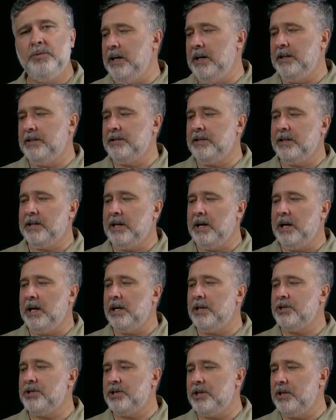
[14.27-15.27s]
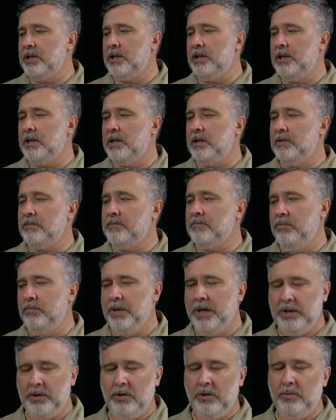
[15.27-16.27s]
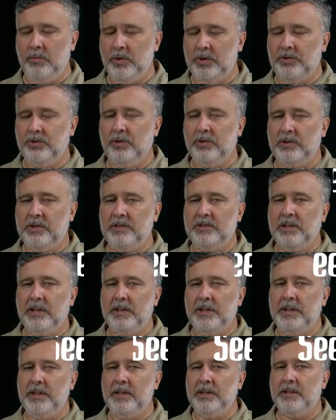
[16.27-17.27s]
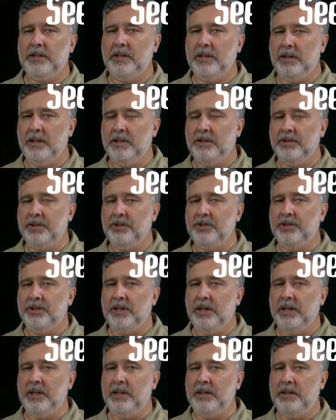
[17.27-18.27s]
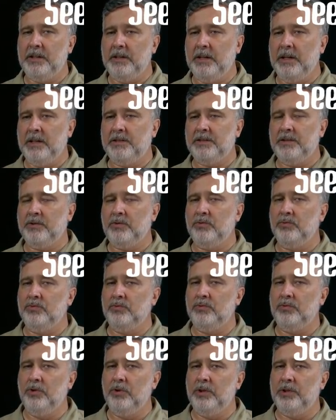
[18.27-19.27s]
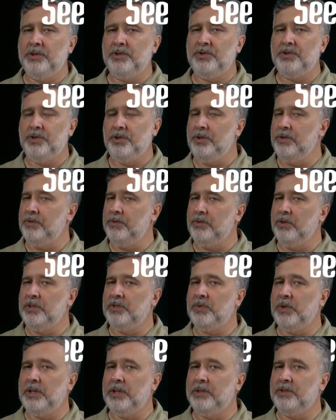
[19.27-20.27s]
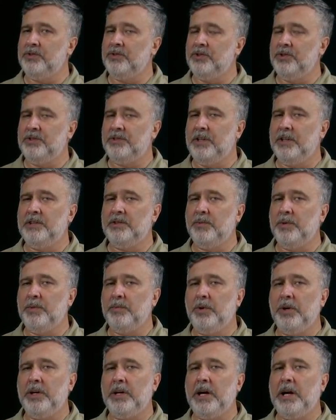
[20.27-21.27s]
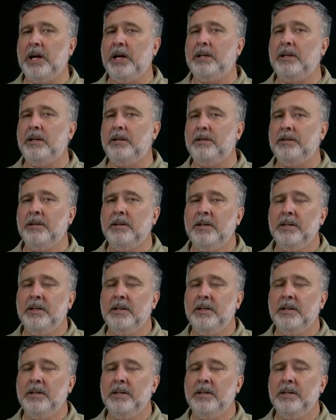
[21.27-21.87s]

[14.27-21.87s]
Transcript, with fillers: Essa caixa, bem como as outras da linha, que a gente tem essa com dois, de, dois falantes de 6,5 polegadas.